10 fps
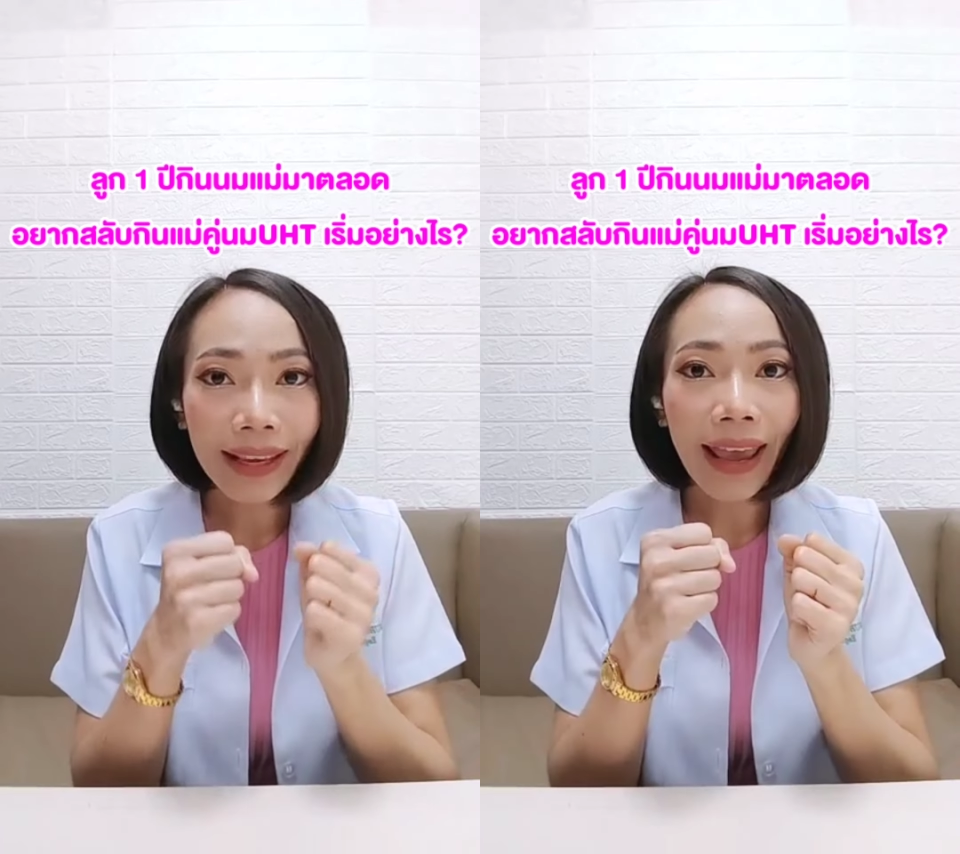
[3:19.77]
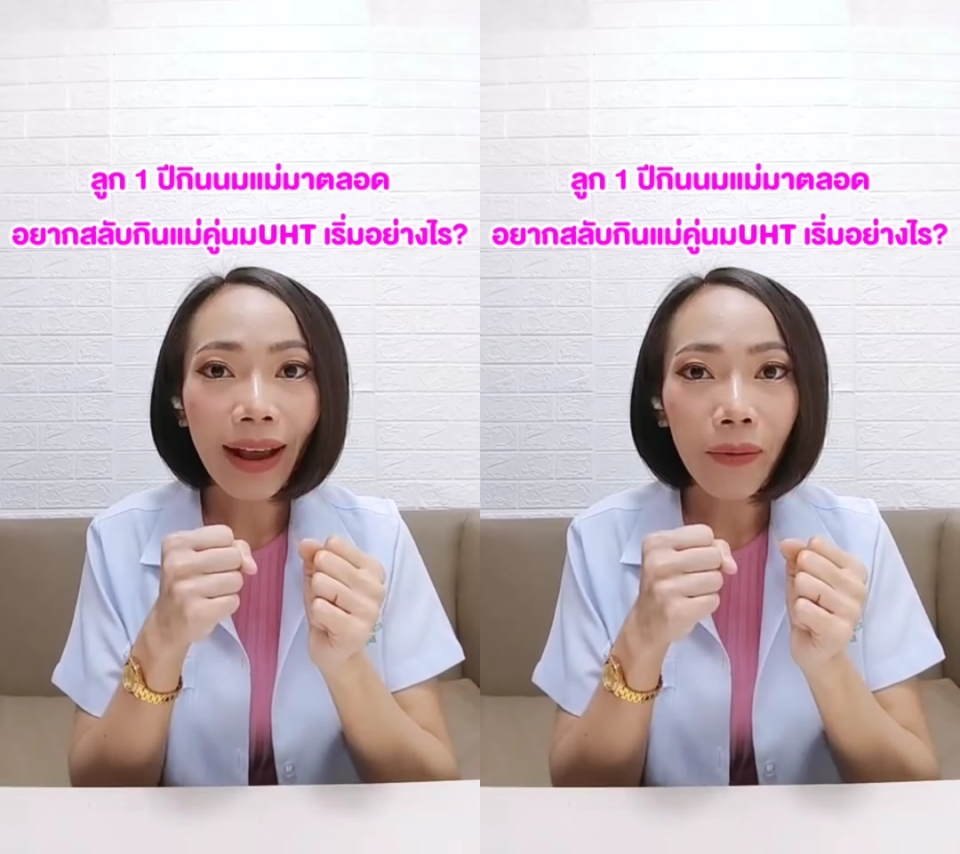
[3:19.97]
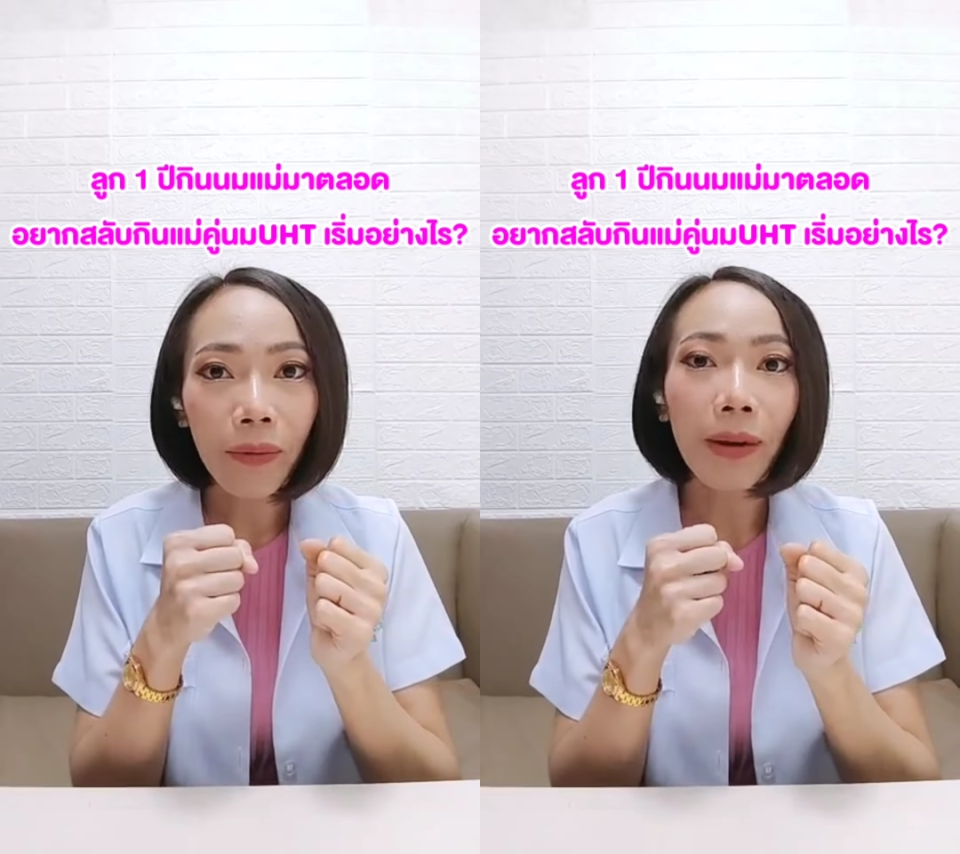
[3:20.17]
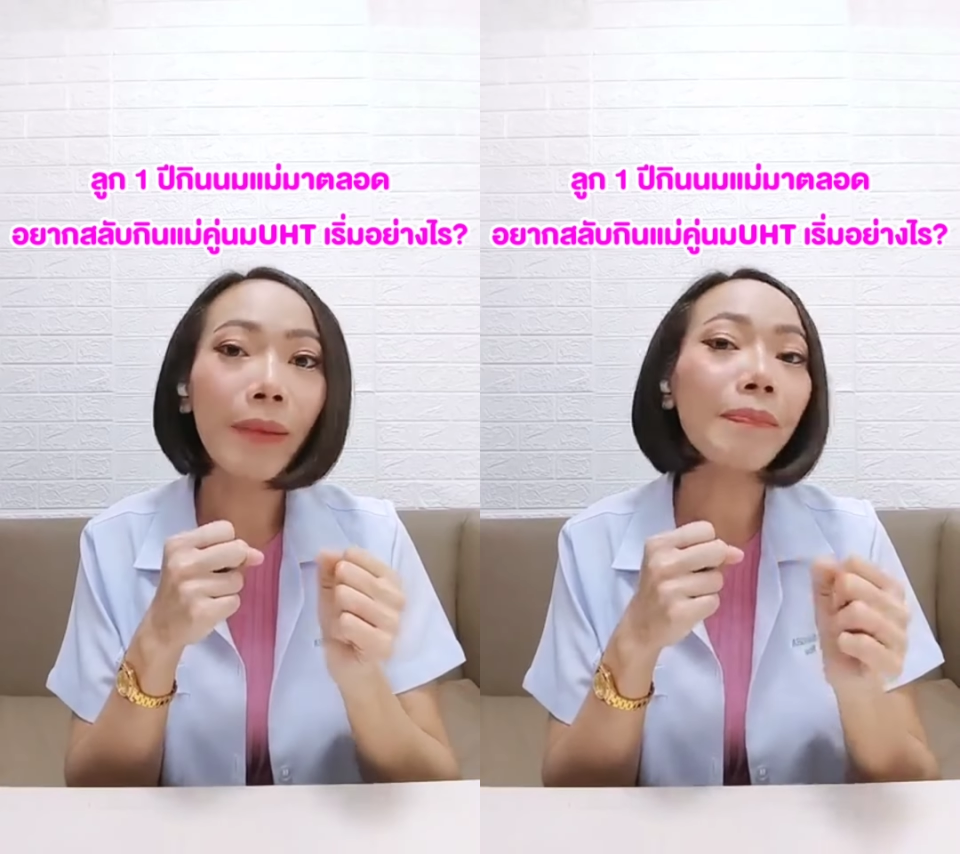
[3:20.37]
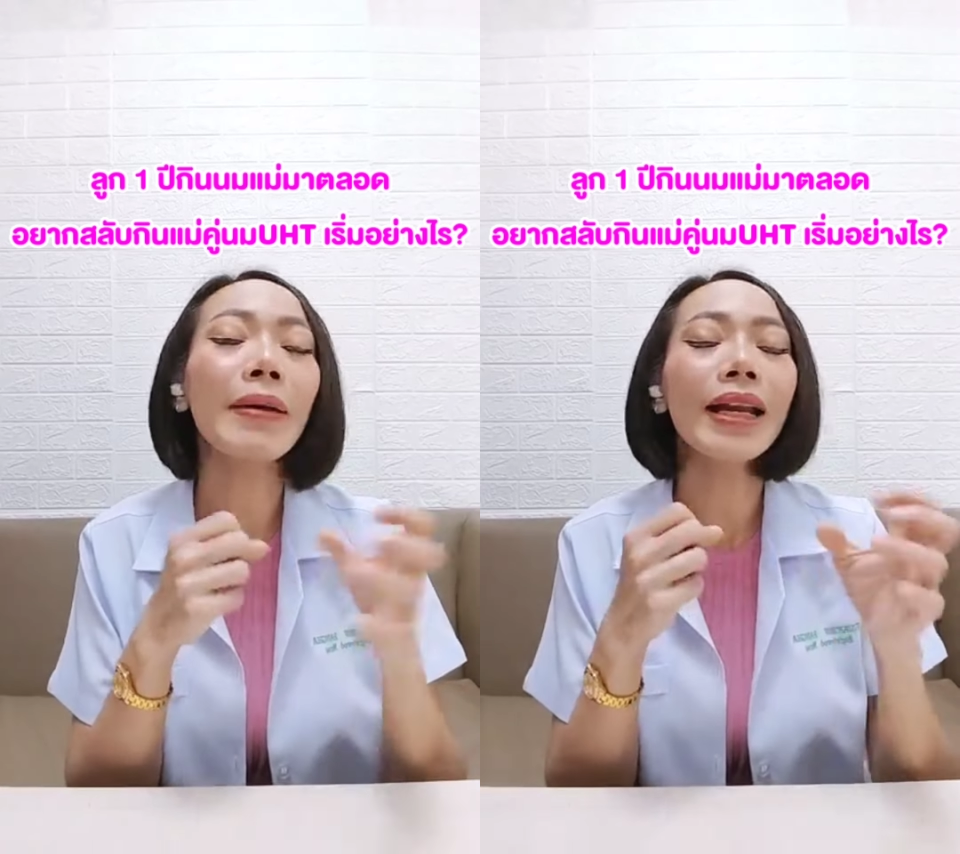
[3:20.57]
แก้วแบ
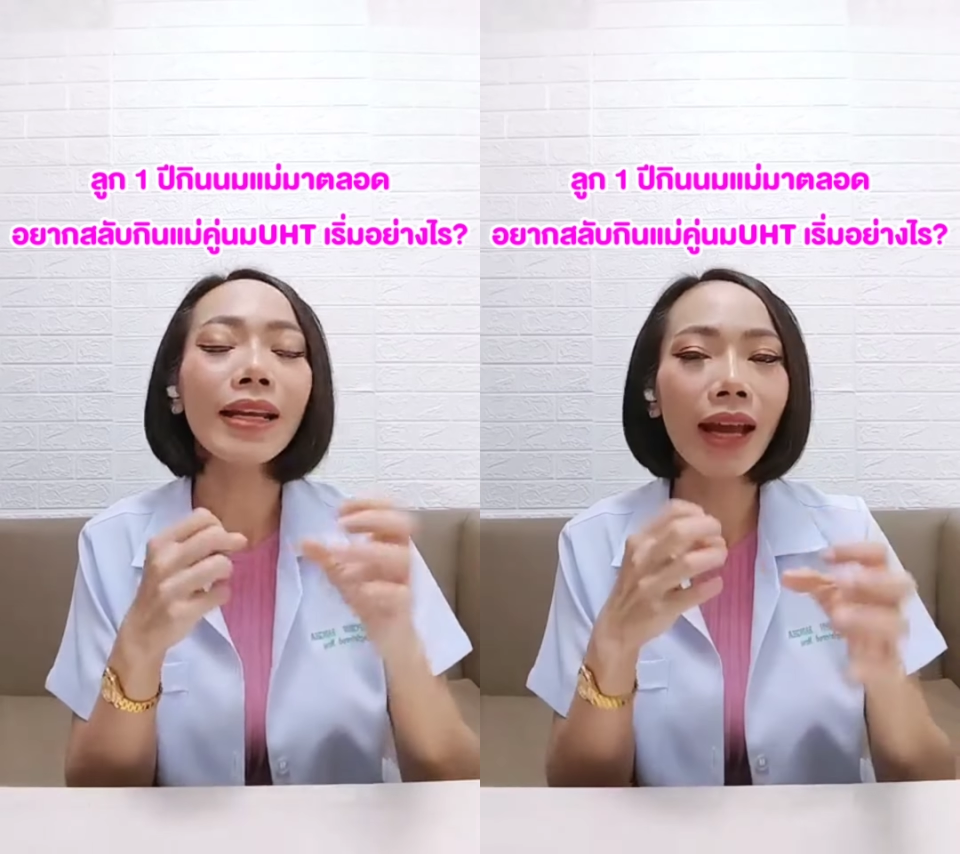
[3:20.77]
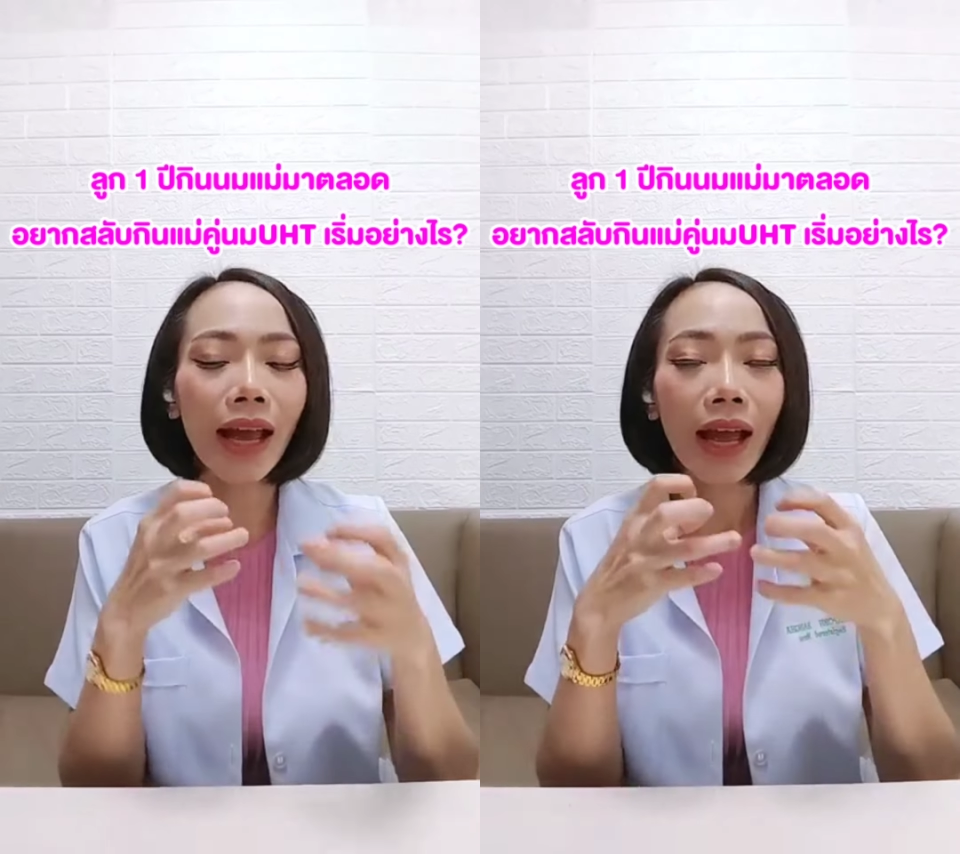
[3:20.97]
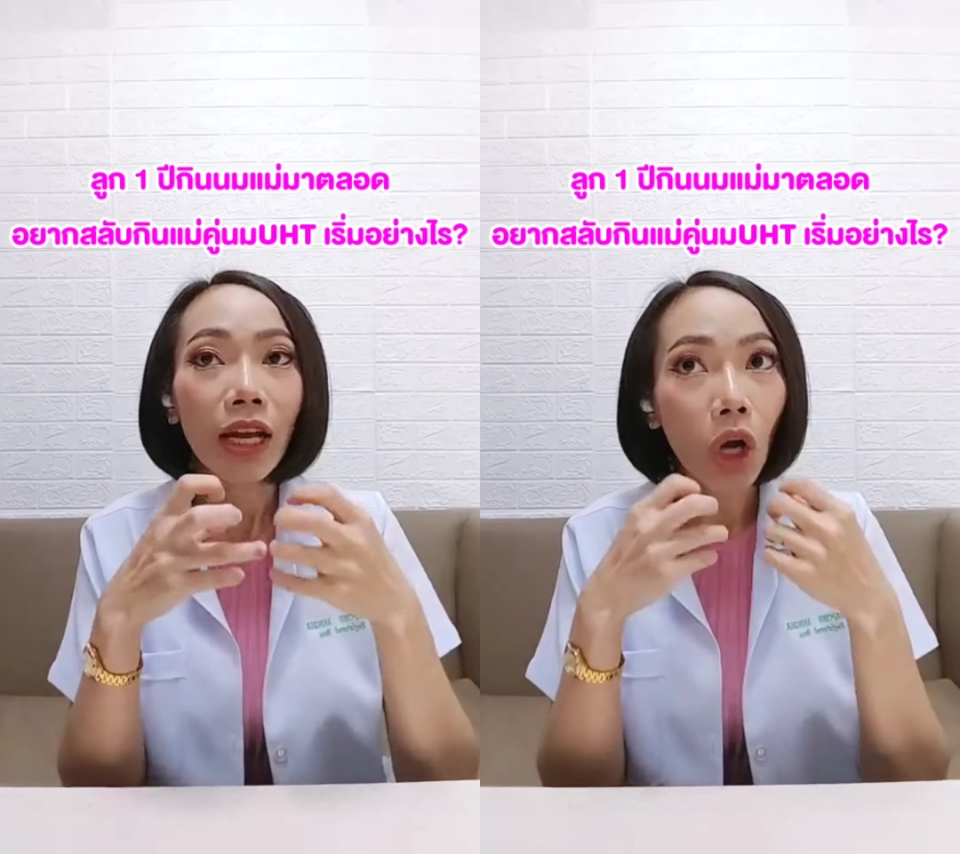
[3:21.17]
บประมาณนี้ค่ะ